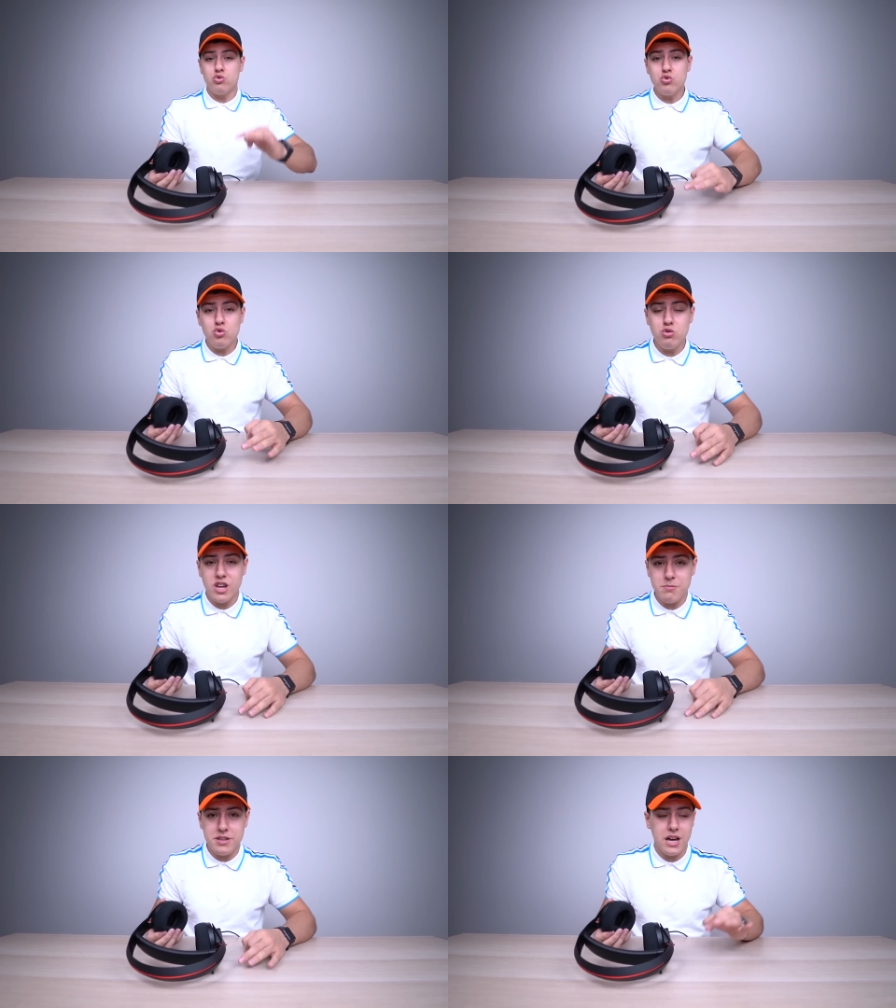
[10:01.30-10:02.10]
Uzun
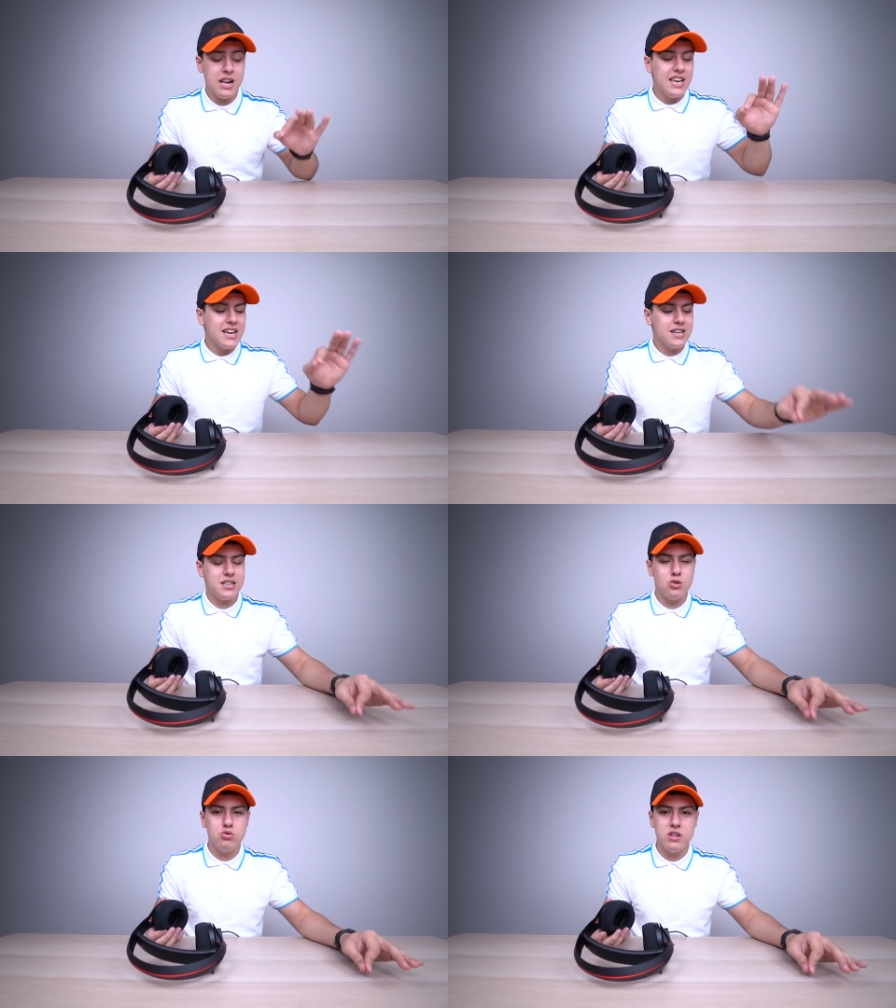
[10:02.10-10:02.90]
kullanımda da
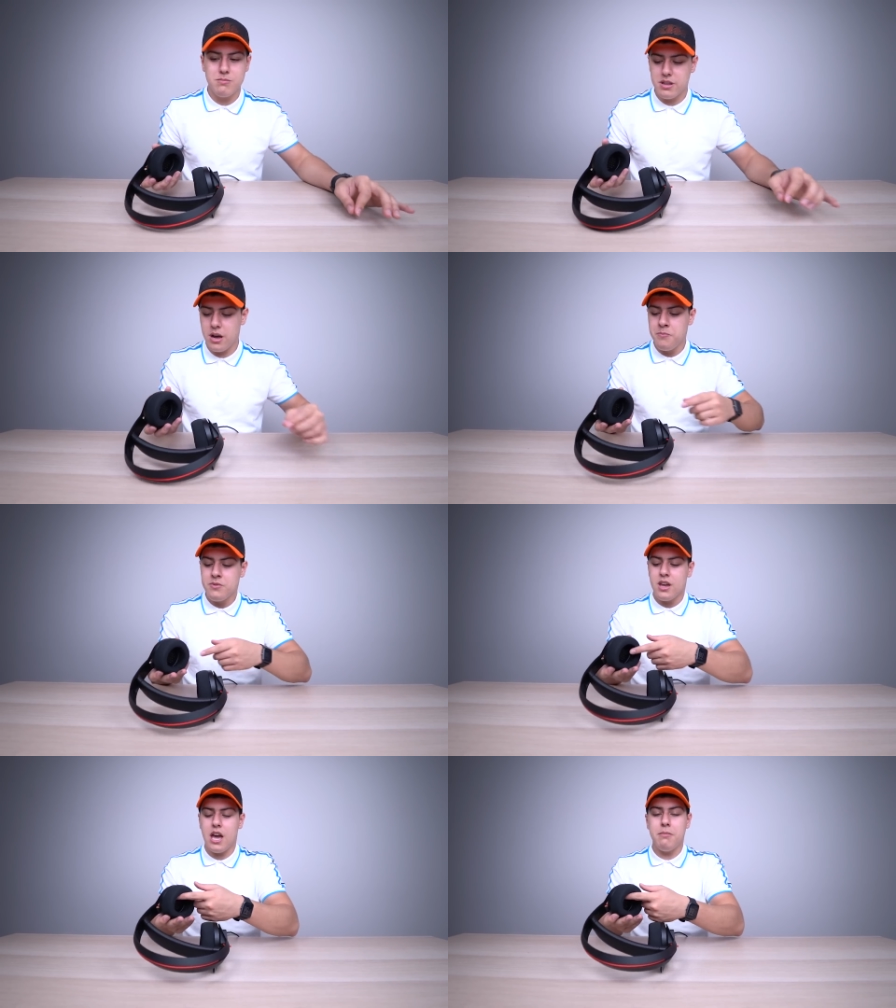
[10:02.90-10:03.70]
kısa kullanımda da
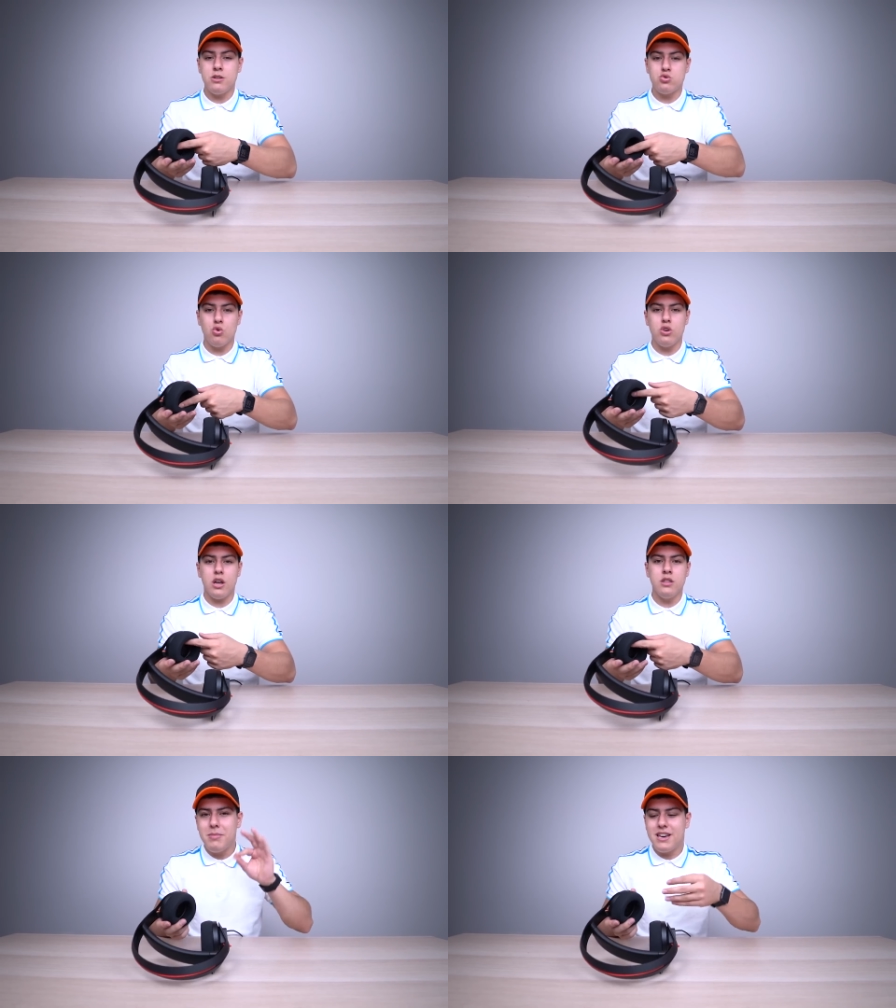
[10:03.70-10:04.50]
hemen
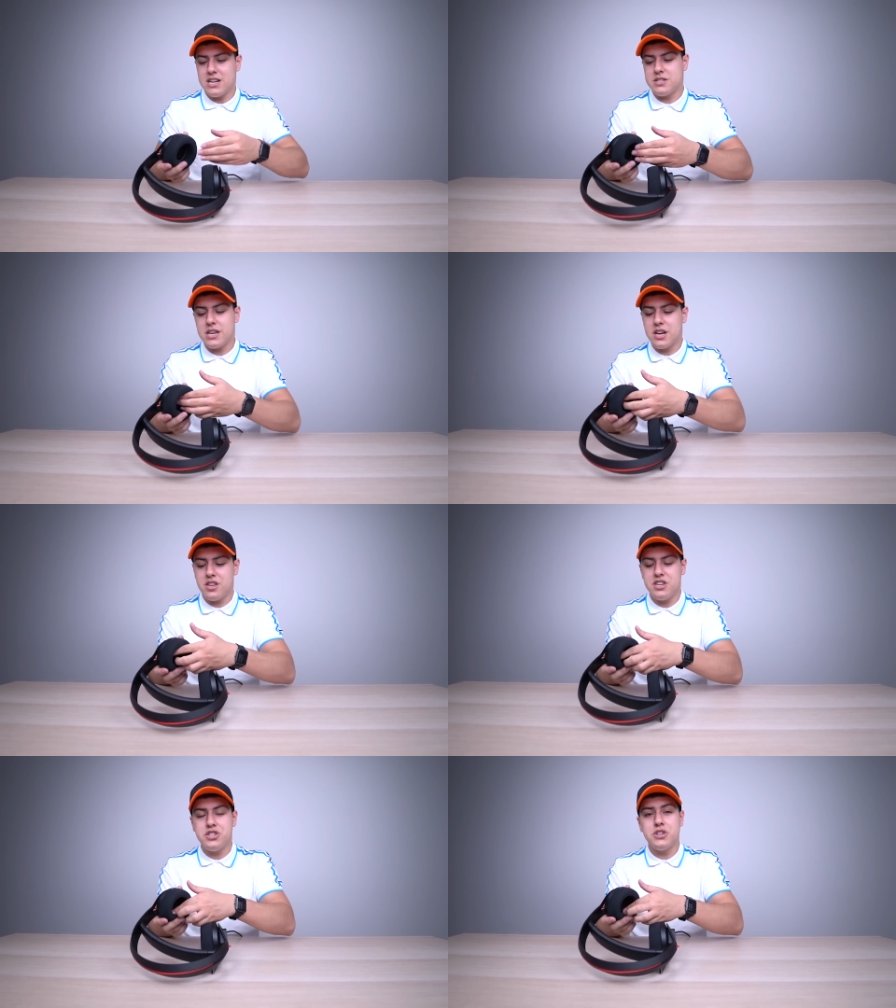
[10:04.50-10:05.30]
soğuyan birkaç
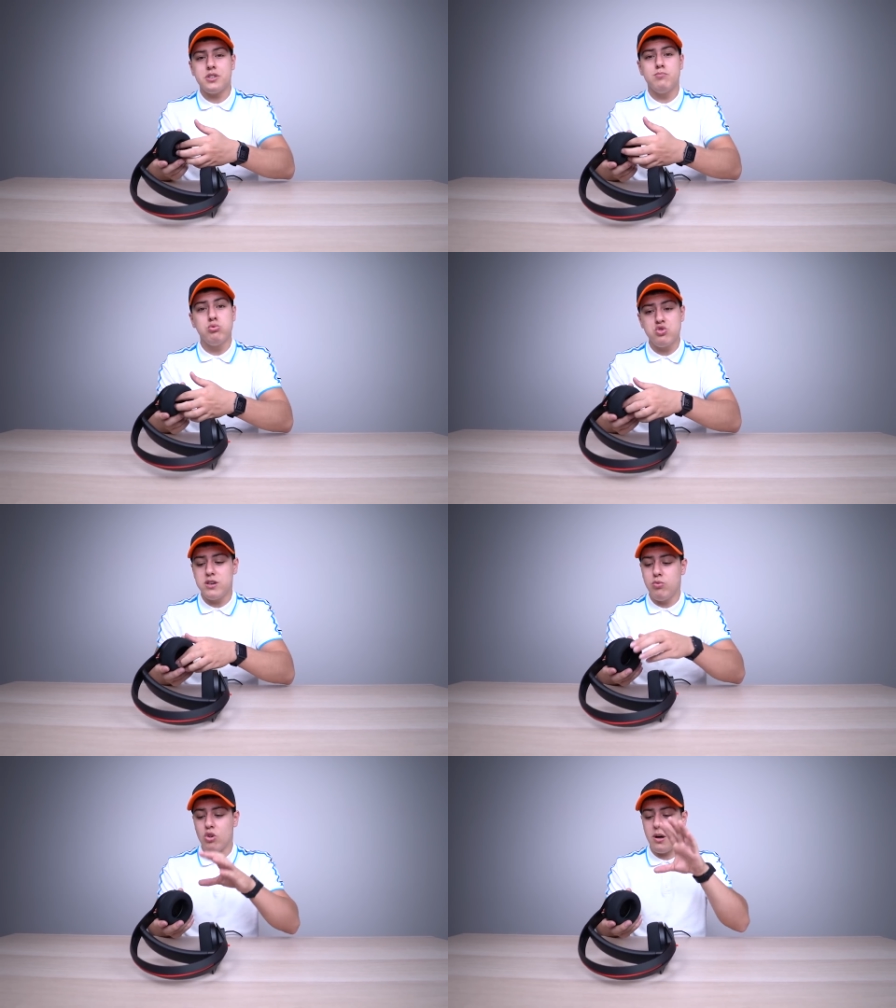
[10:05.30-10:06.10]
dakikada içerisi buz
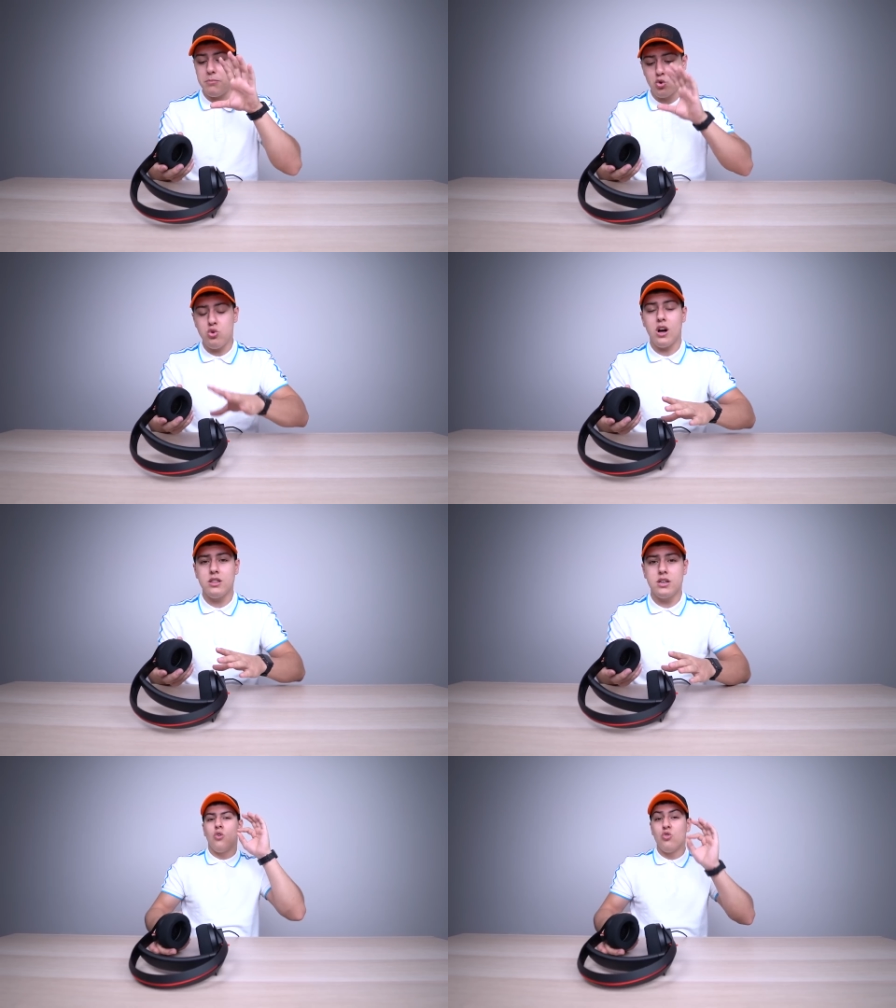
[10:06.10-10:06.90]
gibi olan bir
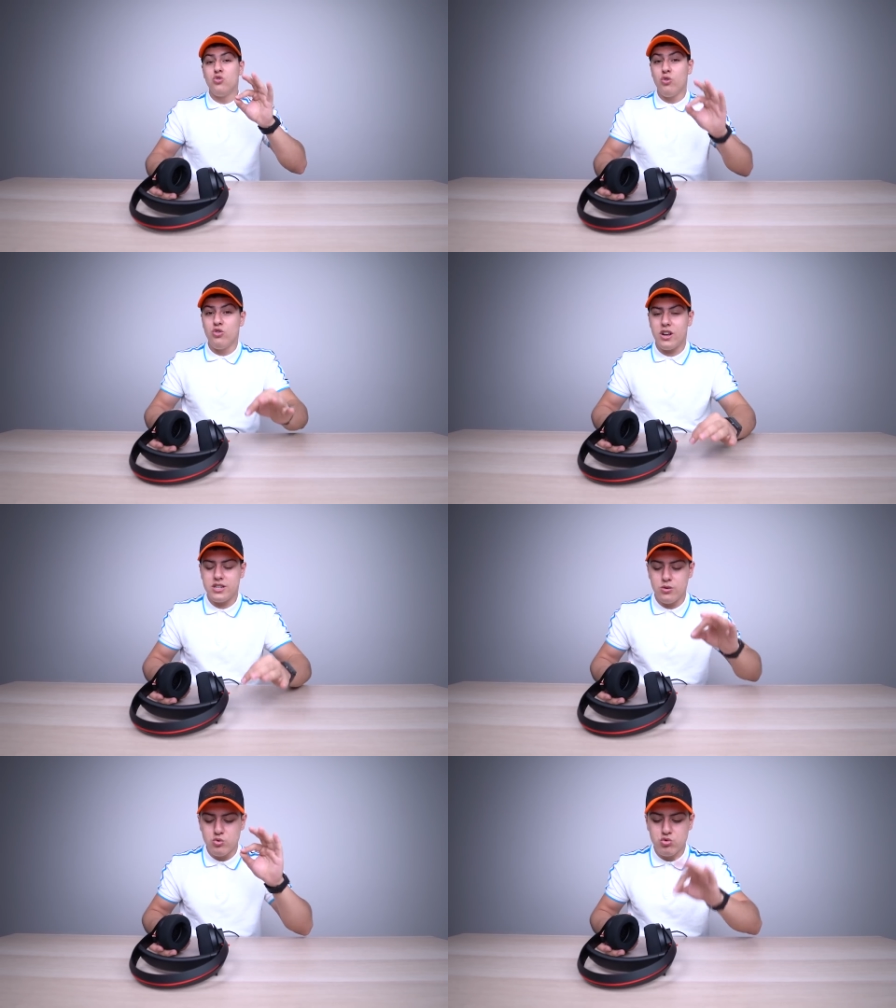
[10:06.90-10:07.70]
kulaklık. Oyun
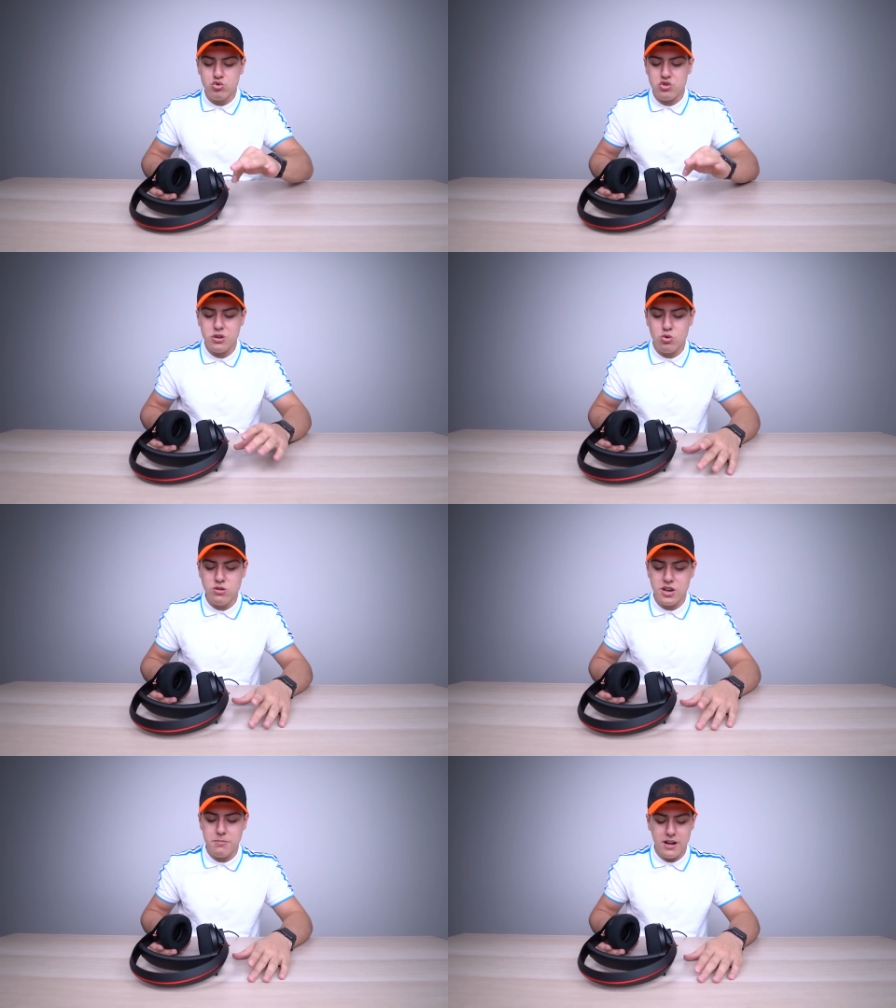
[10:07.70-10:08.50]
oynarken uzun süreli
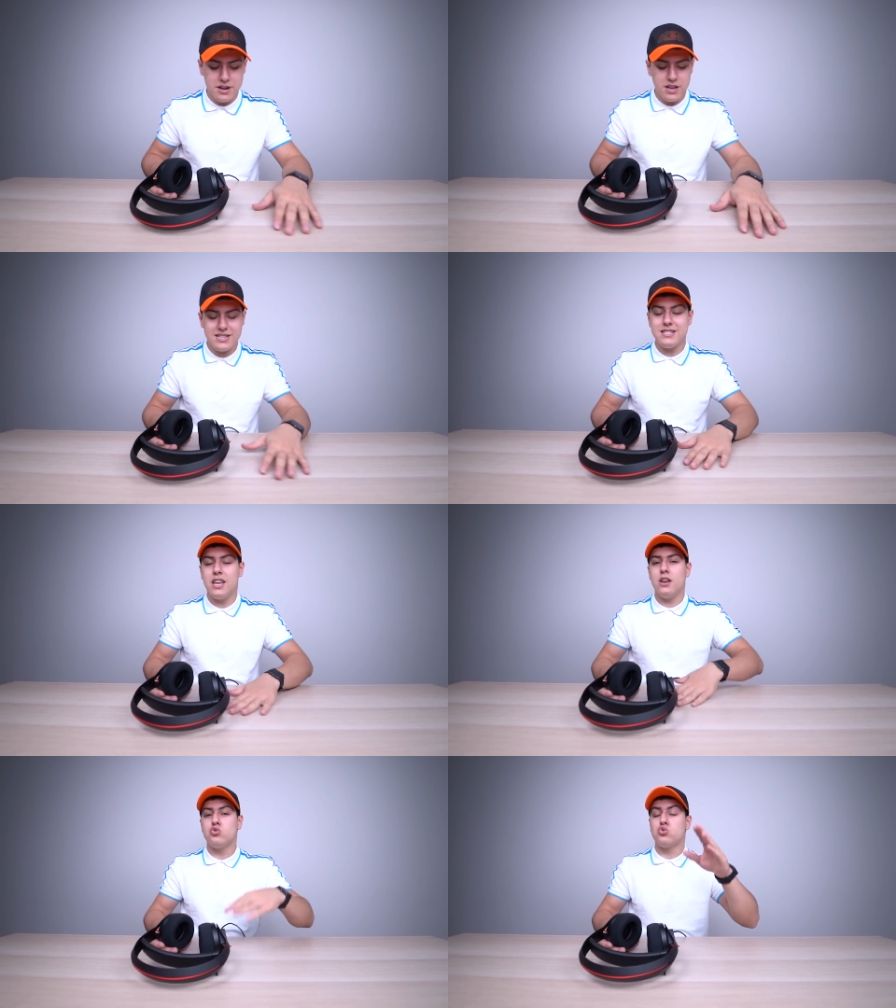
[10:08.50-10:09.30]
kullanımlarda size